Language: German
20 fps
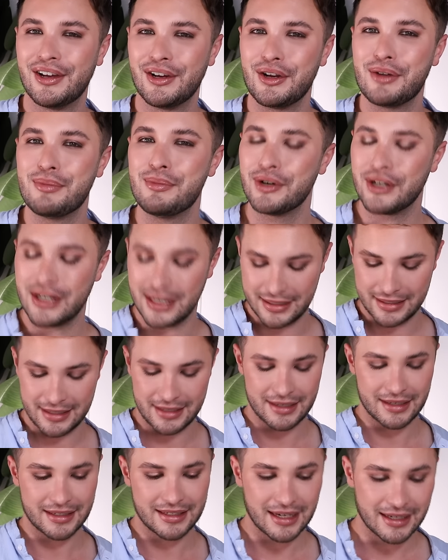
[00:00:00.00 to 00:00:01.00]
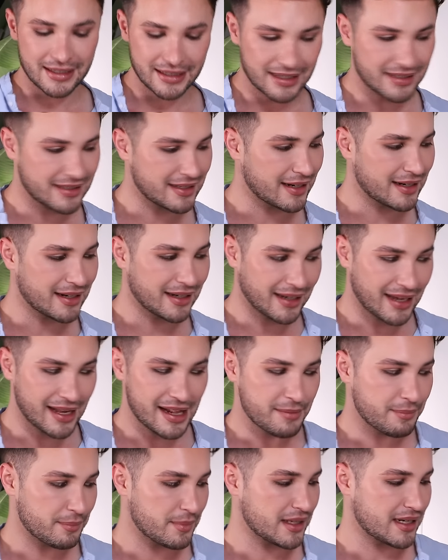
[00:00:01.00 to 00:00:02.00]
gemütlich sind. Ich hatte gestern den
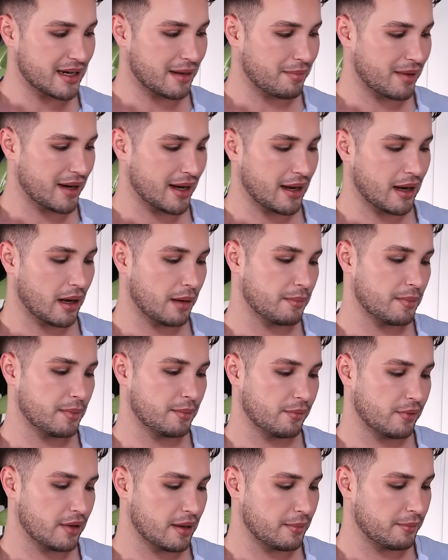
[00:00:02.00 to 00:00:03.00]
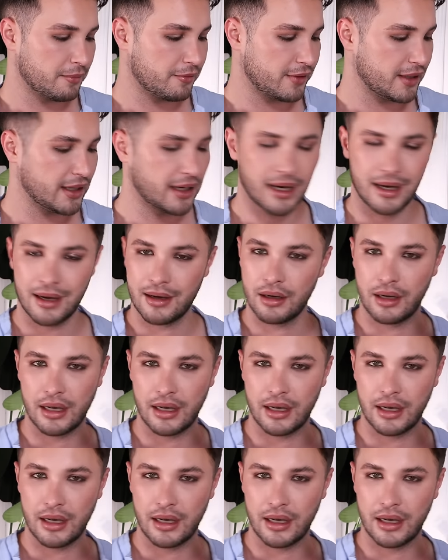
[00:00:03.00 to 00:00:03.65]
gelben mit dabei im Flieger,